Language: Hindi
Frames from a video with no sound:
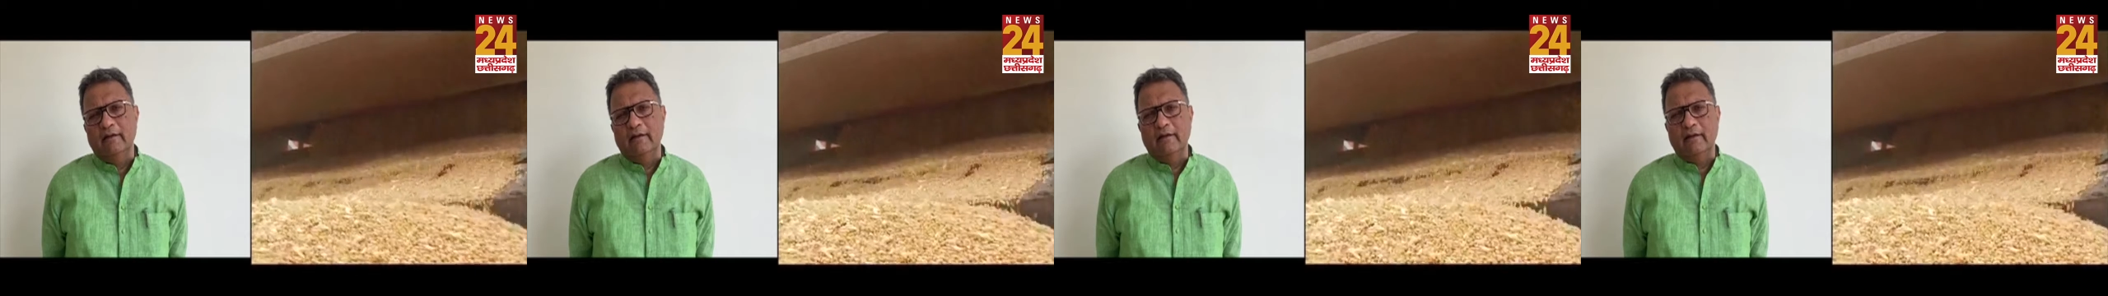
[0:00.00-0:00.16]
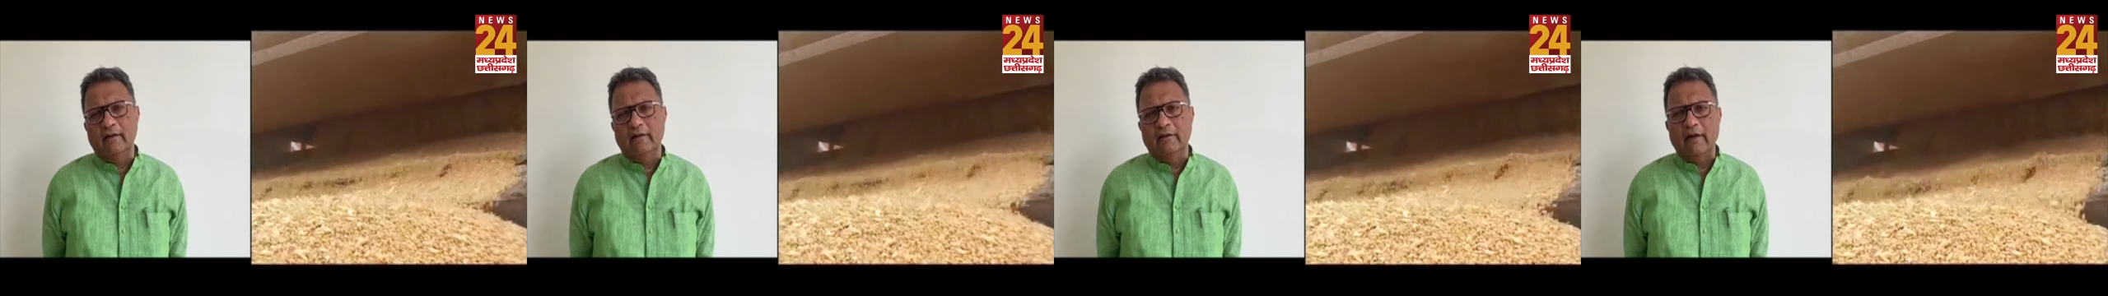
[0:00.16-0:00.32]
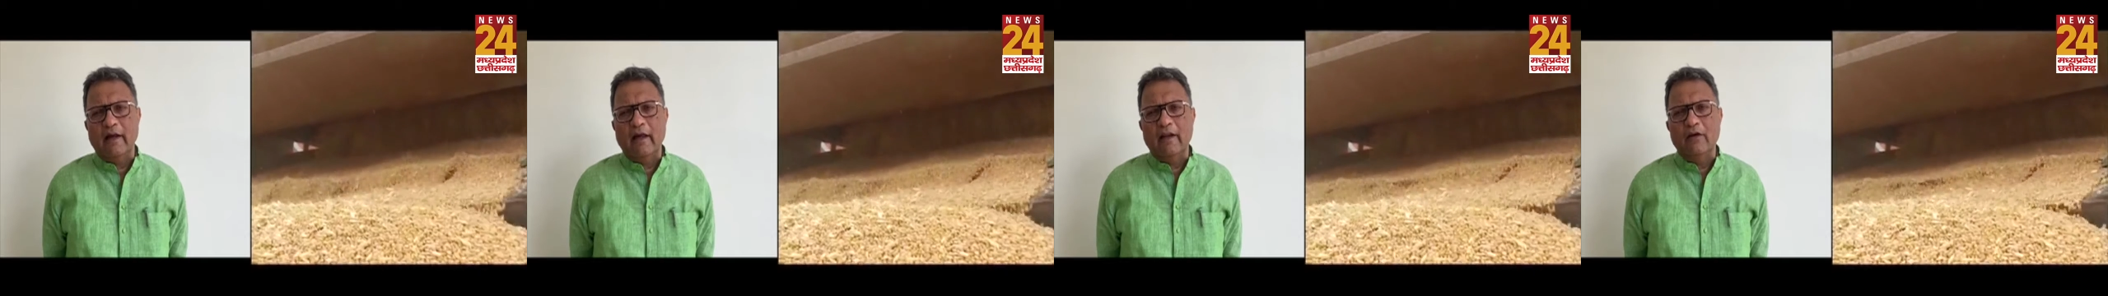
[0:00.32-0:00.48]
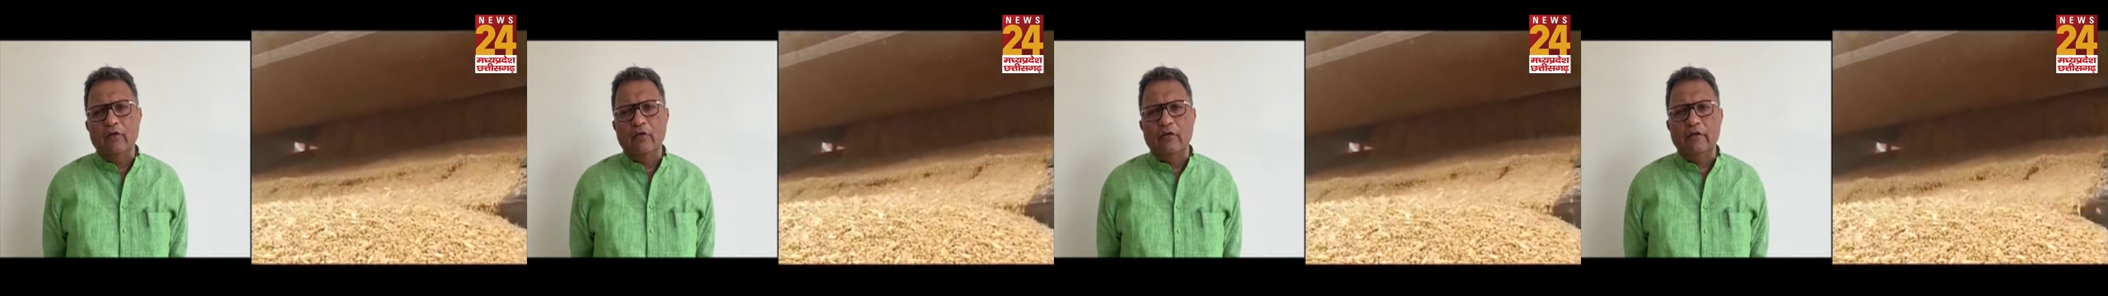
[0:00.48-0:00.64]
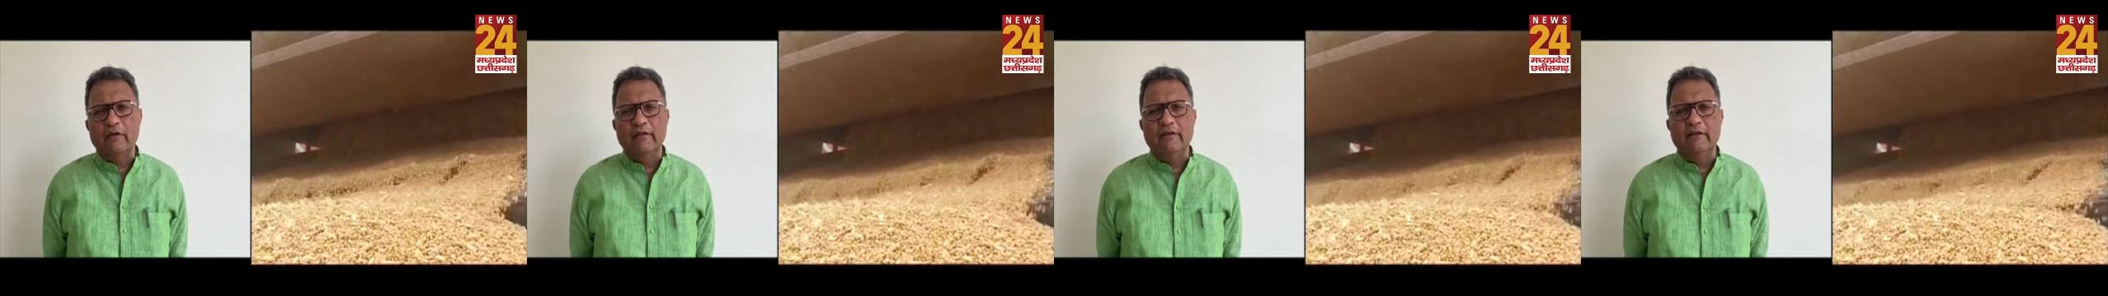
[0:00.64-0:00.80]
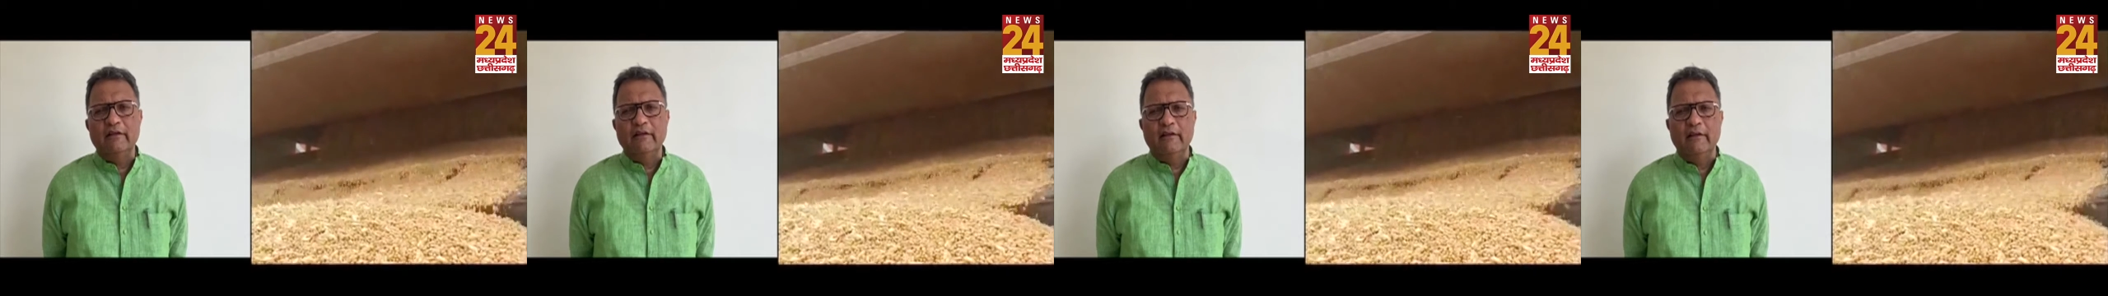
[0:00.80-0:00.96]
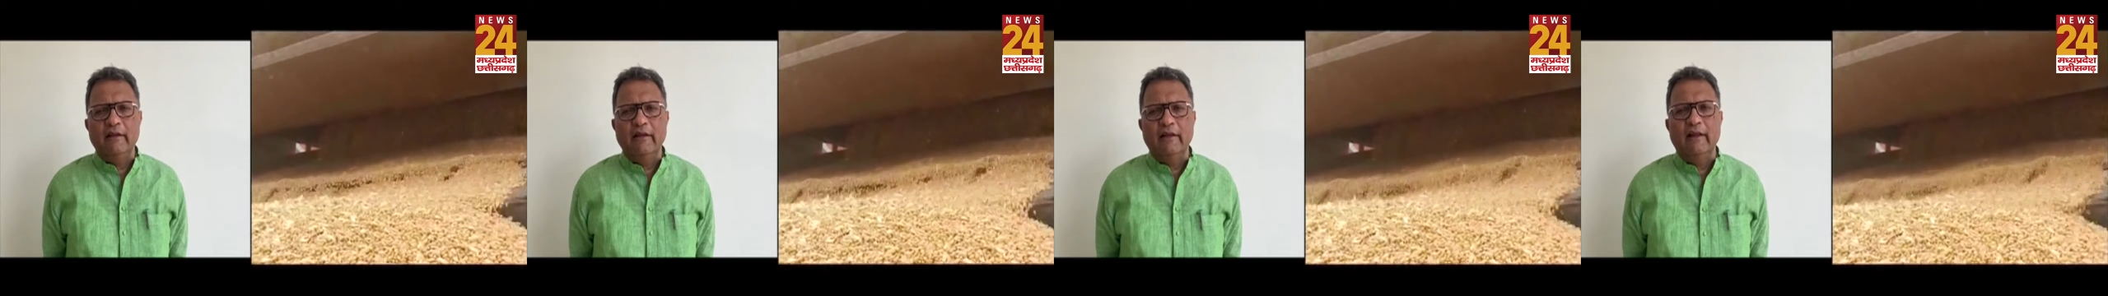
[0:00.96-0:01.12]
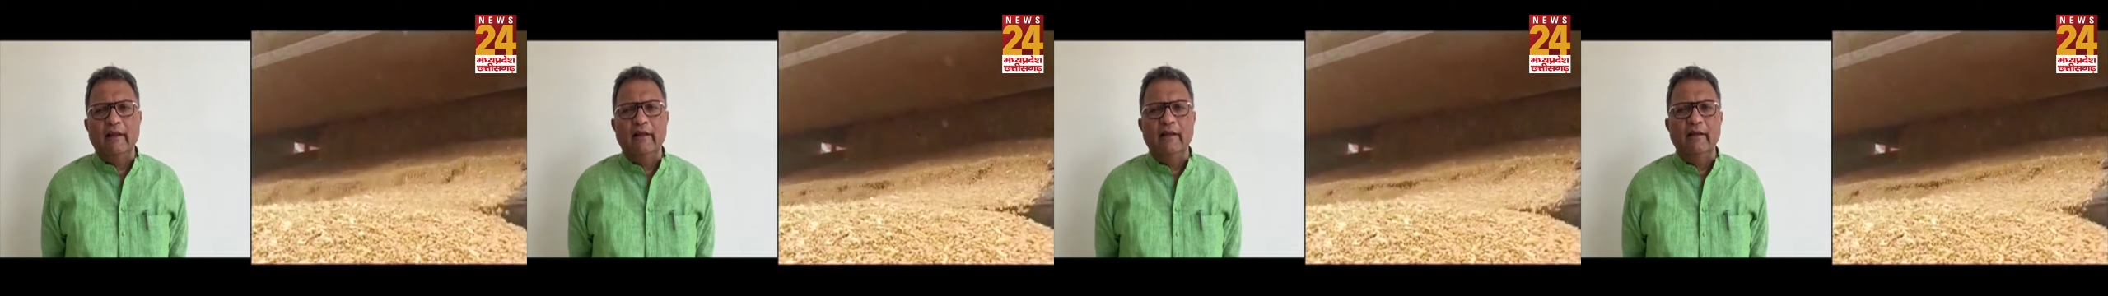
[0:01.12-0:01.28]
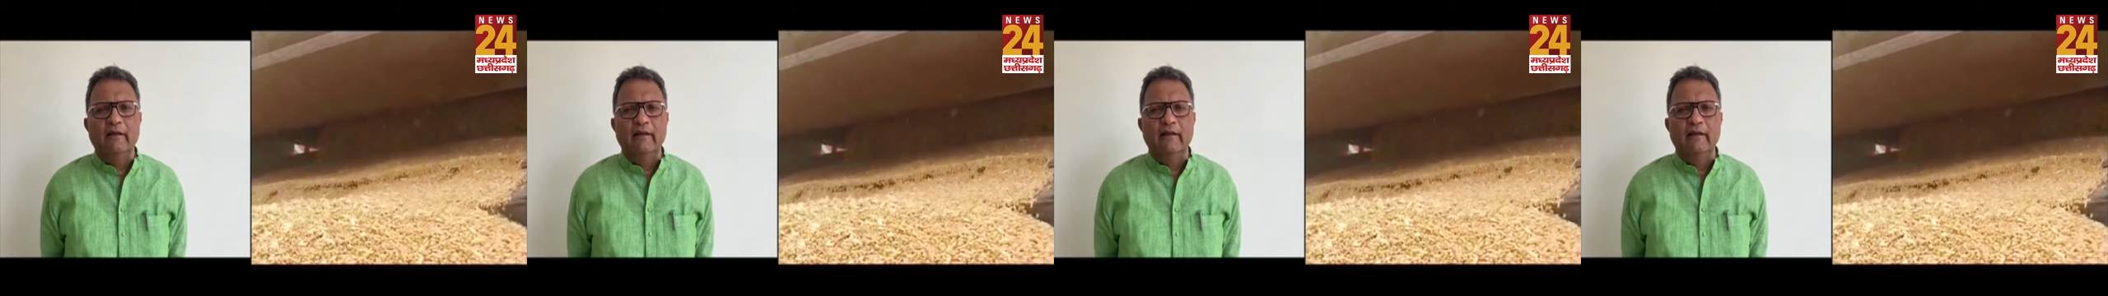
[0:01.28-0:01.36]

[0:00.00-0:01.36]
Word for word: किसानों की जीत है